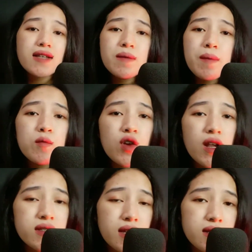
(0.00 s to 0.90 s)

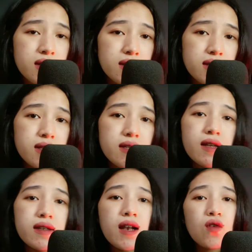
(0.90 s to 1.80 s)
pembunuhan Jenkins ini tidak
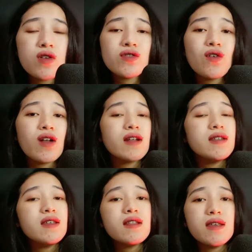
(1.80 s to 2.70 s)
dilakukan seorang
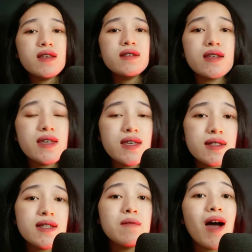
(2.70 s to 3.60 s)
diri. Jenkins
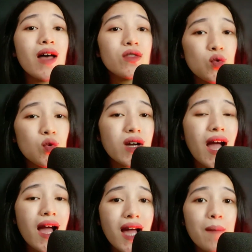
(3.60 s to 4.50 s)
dibantu
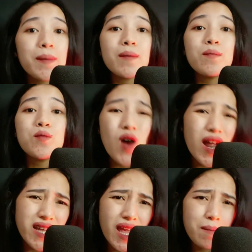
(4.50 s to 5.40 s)
kakak
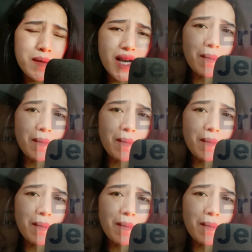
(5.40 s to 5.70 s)
perempuannya yang bernama